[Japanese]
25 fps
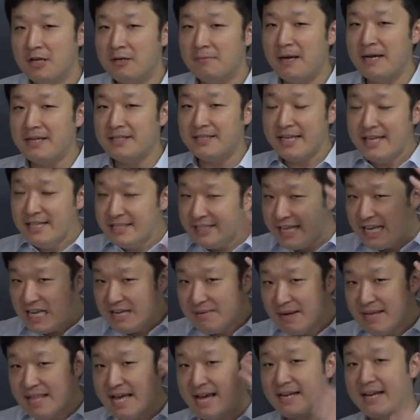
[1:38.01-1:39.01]
まあ先生、
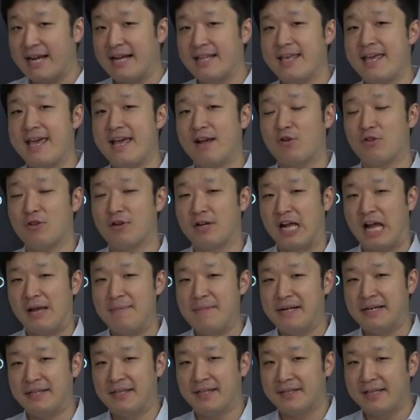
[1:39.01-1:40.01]
今なんかねこの
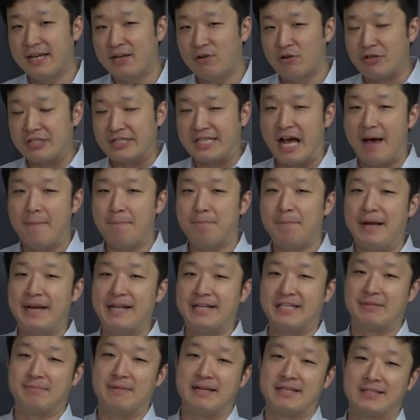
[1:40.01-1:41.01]
髪型結構さっぱ
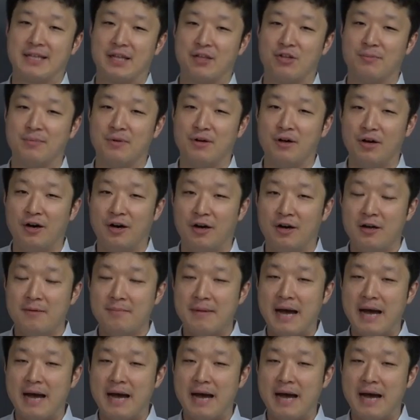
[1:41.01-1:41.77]
りしますけども、